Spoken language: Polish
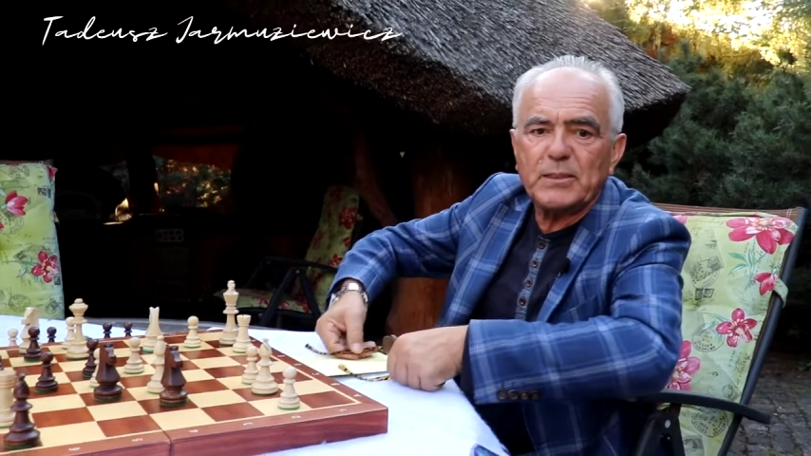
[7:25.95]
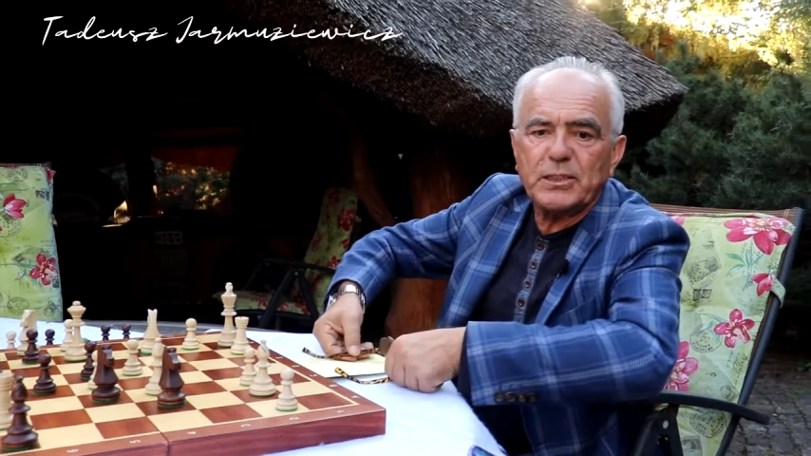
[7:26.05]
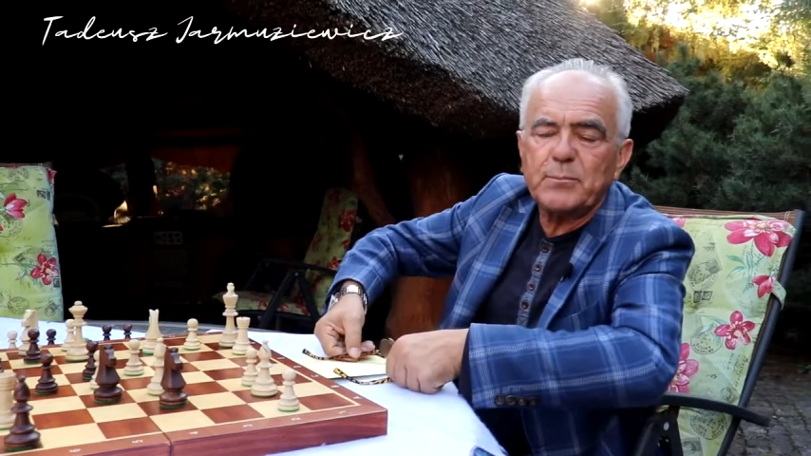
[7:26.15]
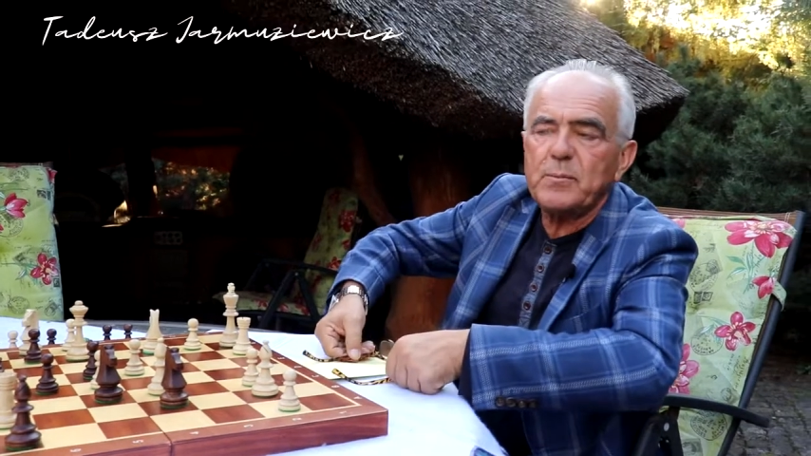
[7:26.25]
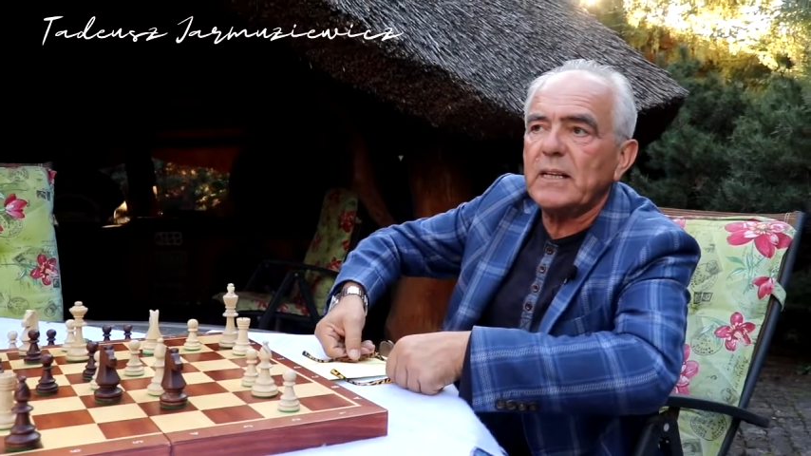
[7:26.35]

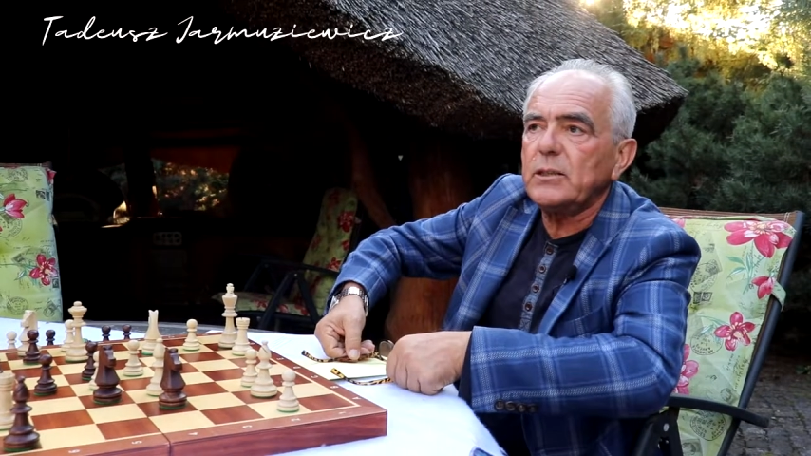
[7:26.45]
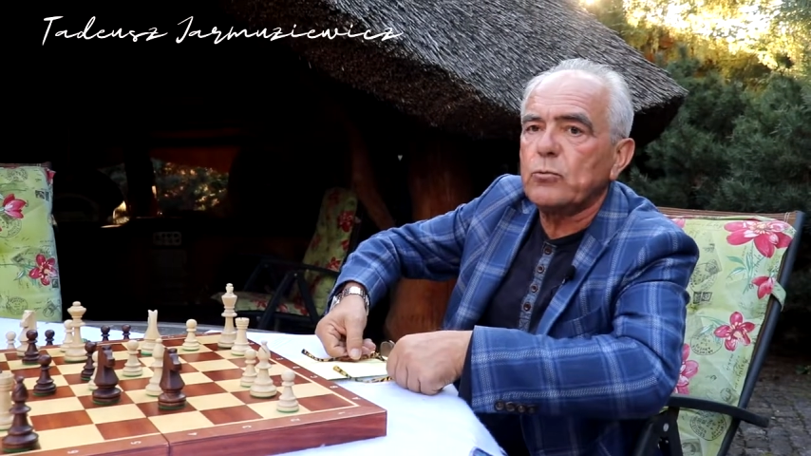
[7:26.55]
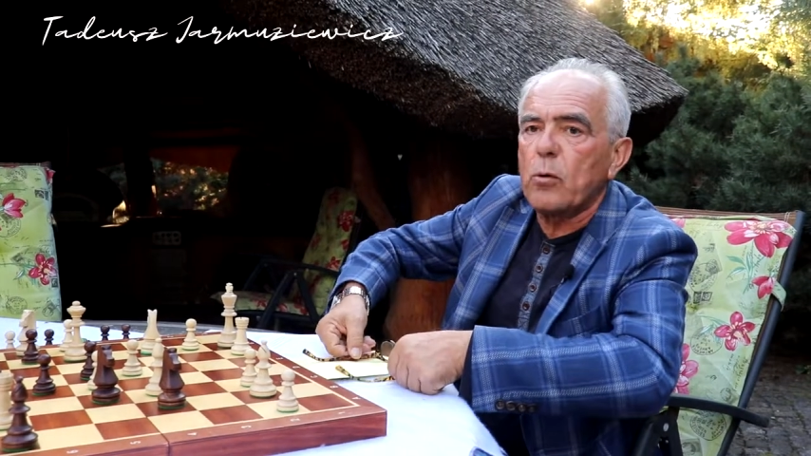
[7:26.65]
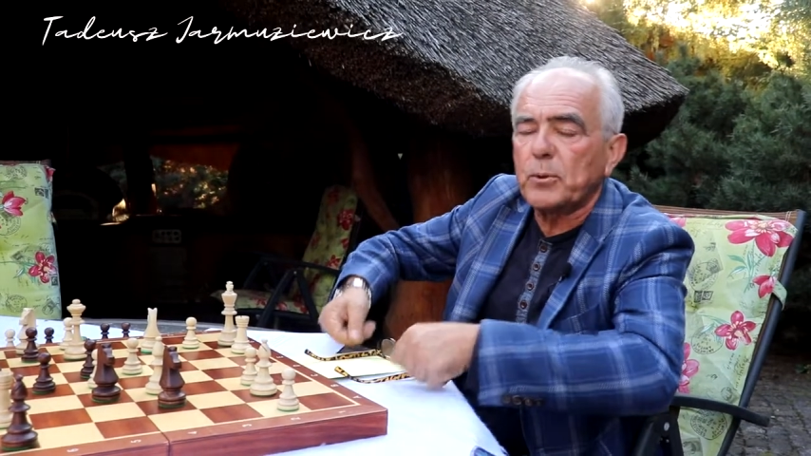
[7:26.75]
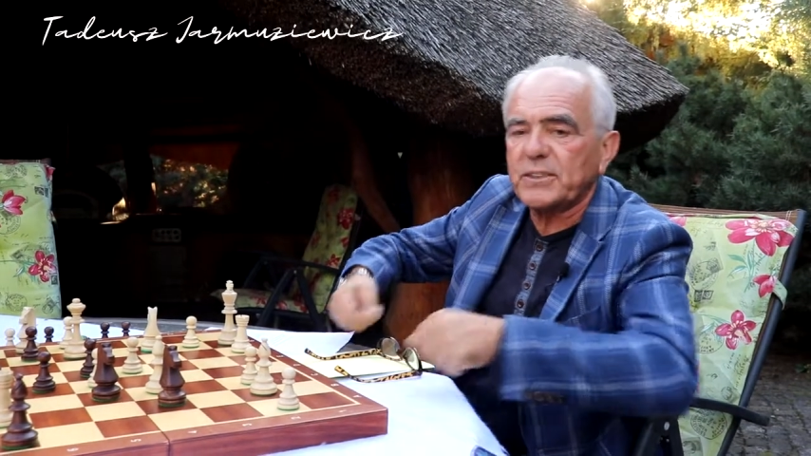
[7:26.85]
będziemy
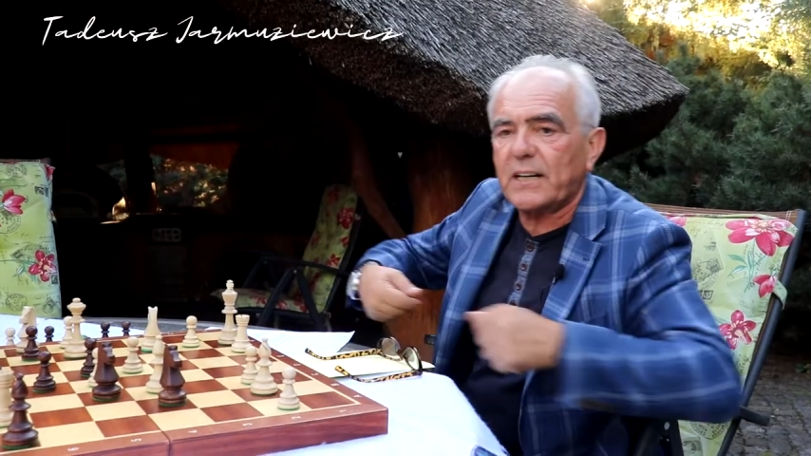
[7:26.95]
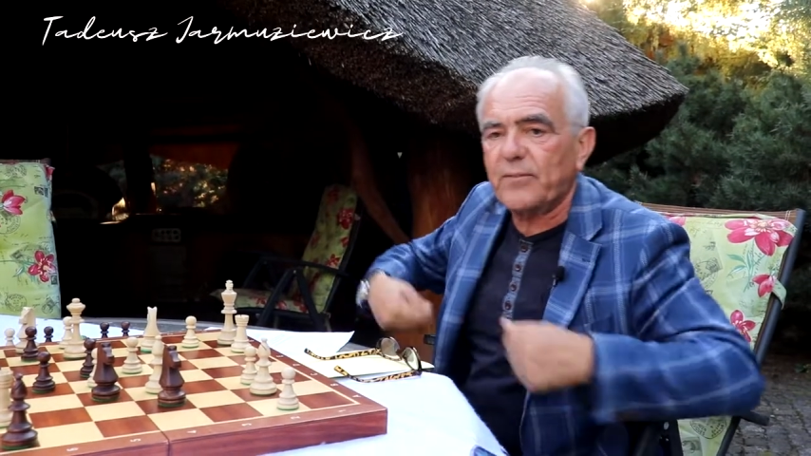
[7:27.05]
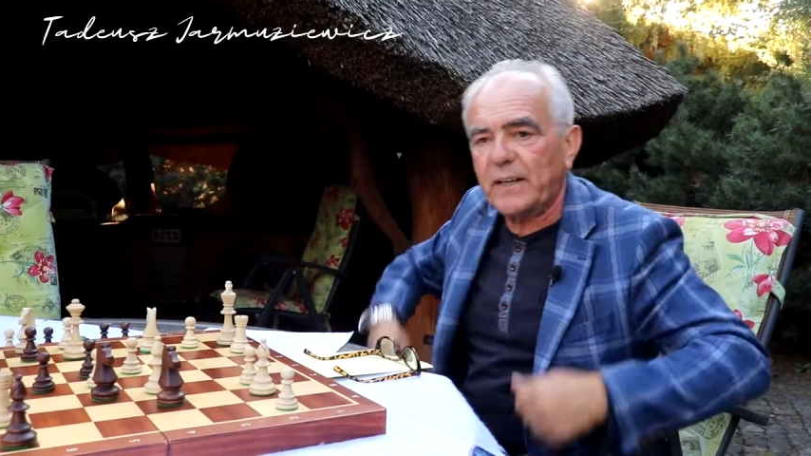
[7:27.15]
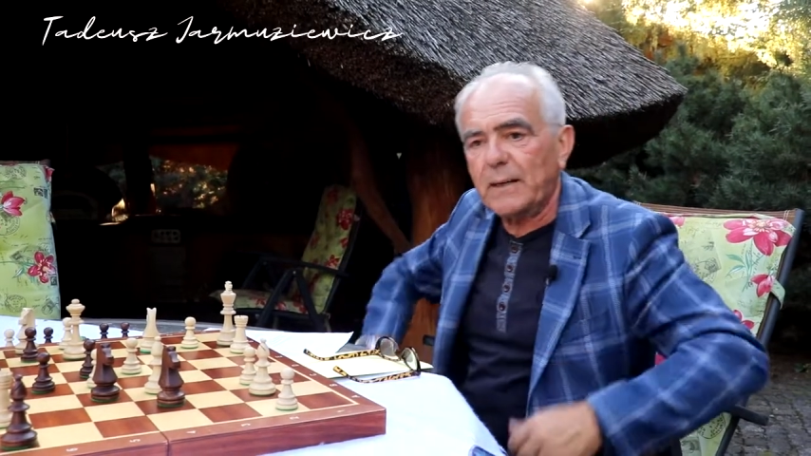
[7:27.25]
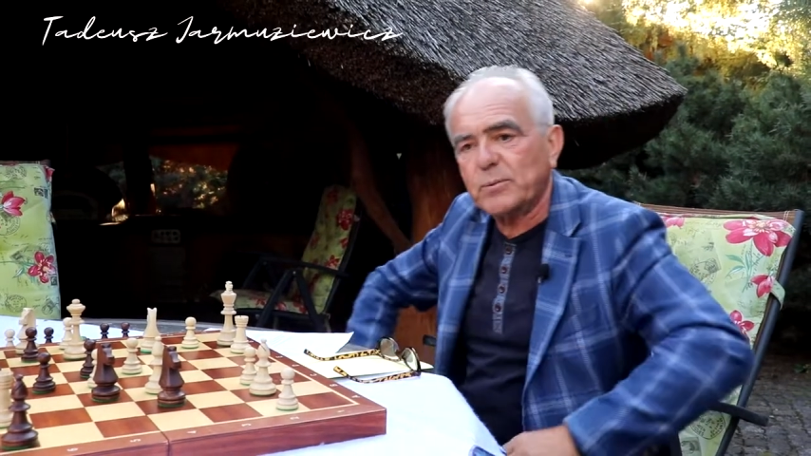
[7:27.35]
mieli kłopot za
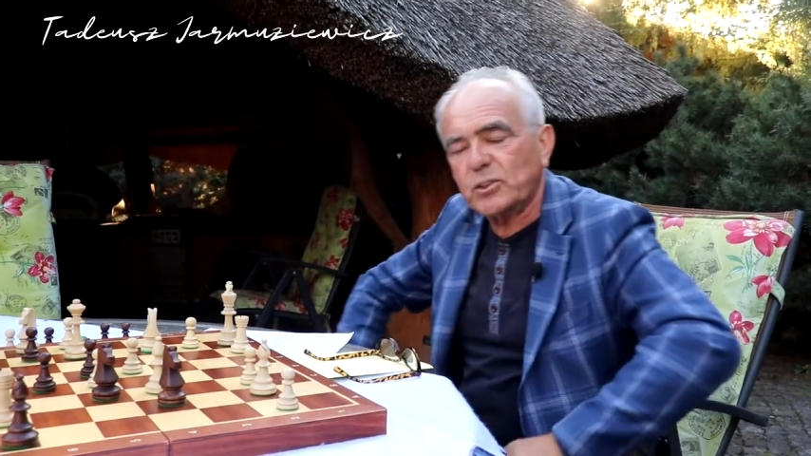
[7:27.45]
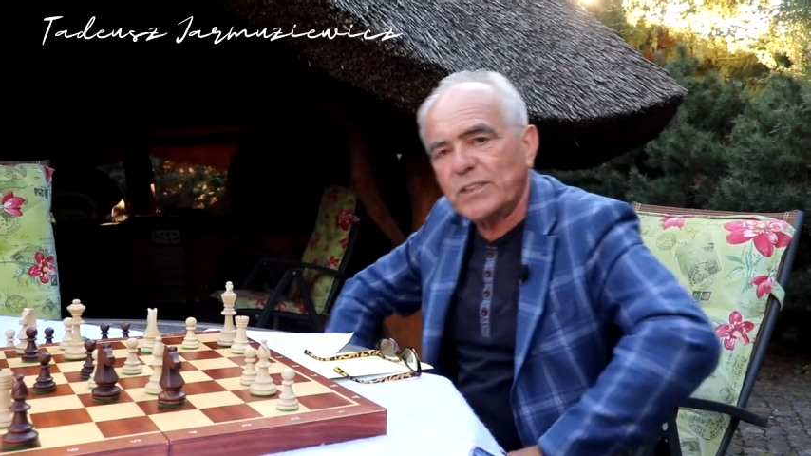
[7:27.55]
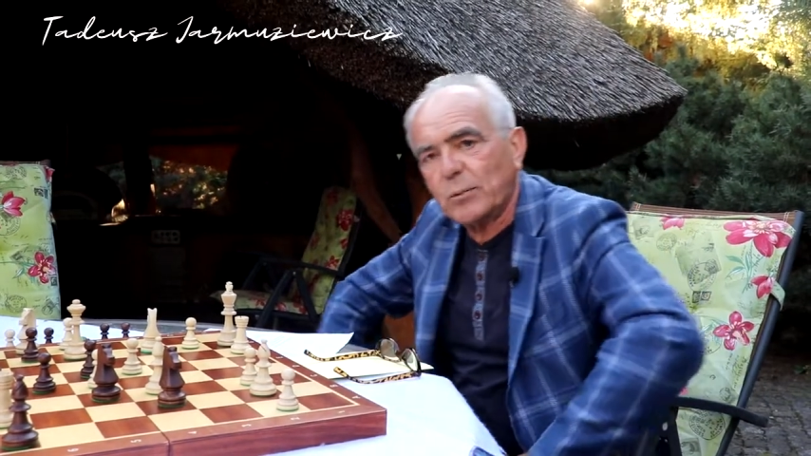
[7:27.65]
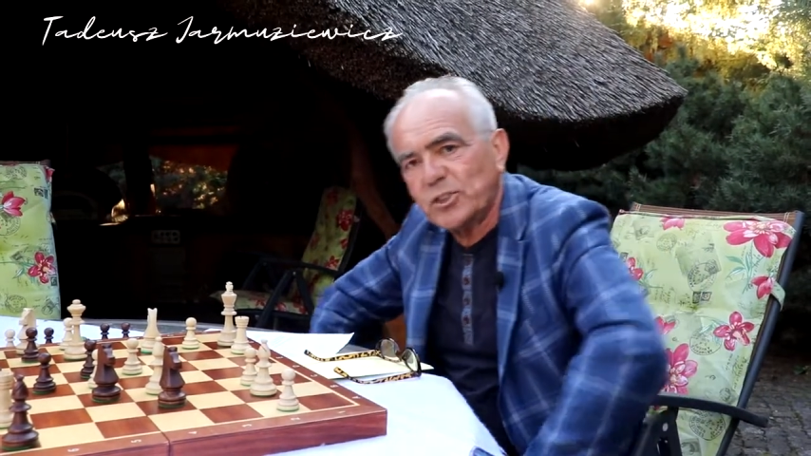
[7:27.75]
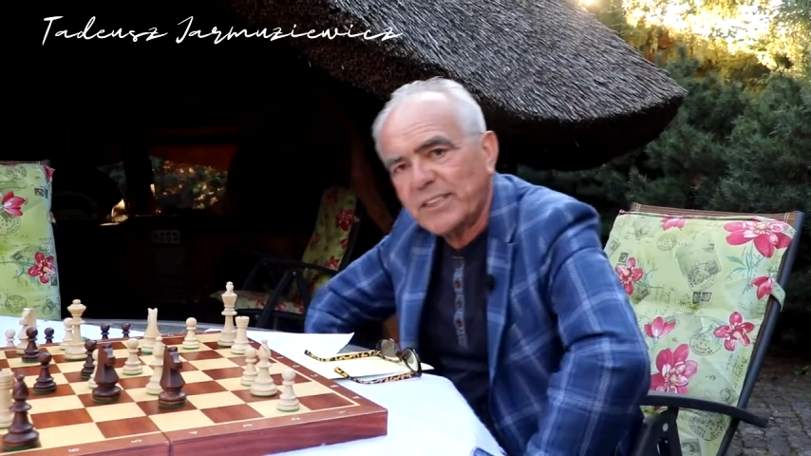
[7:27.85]
chwilę, bo
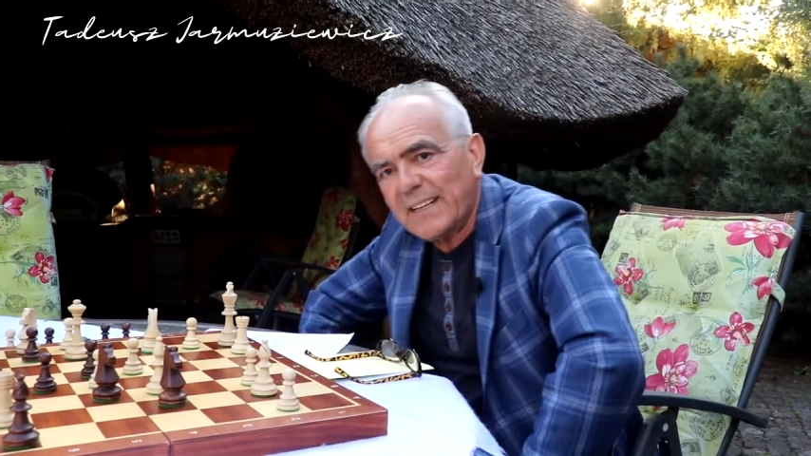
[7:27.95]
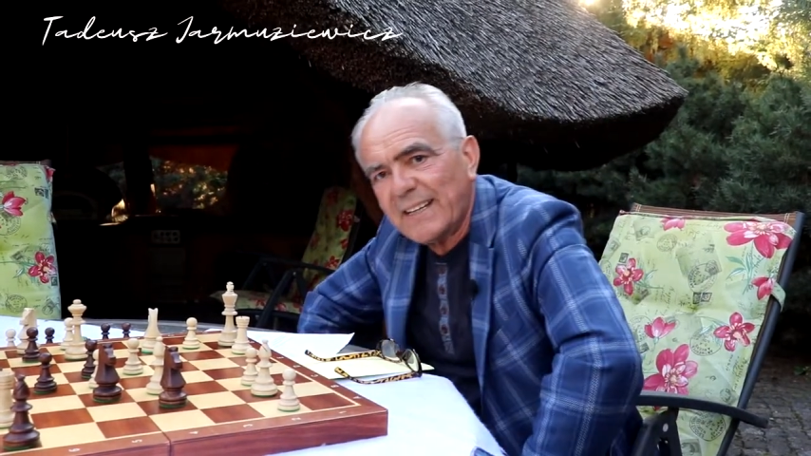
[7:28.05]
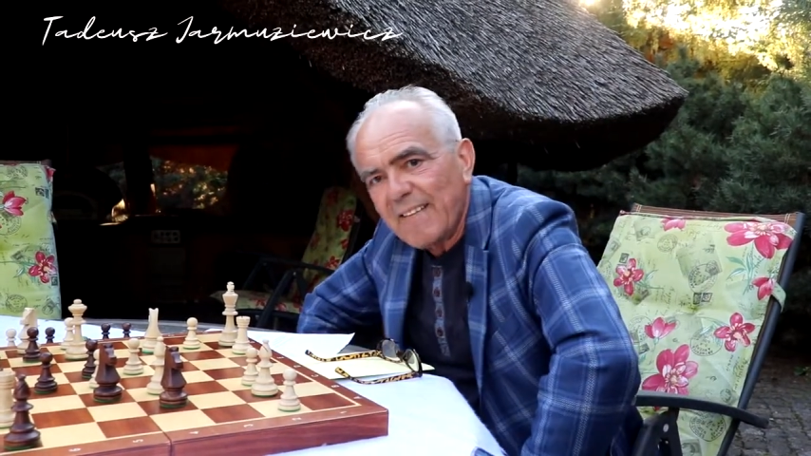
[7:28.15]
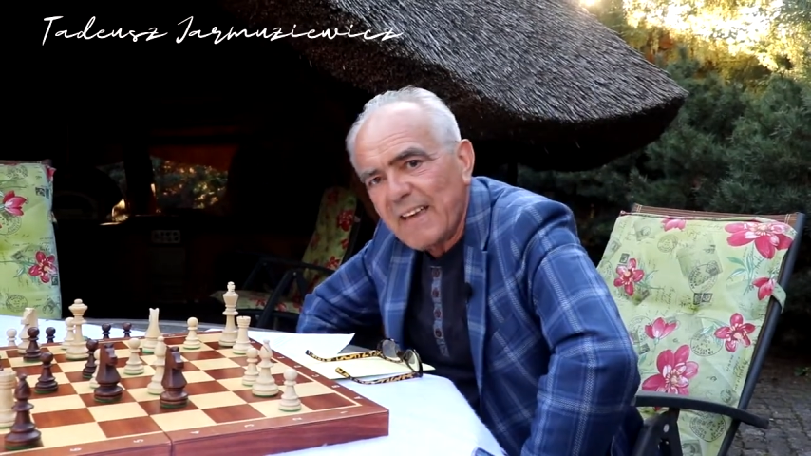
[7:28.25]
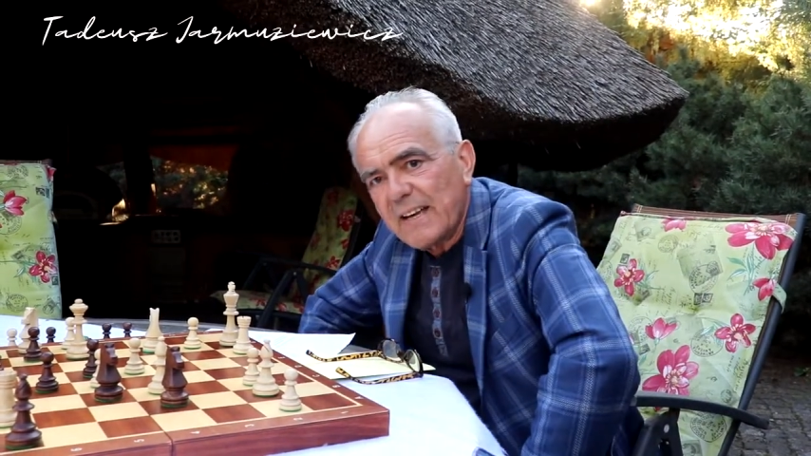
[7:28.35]
ci nauczyciele,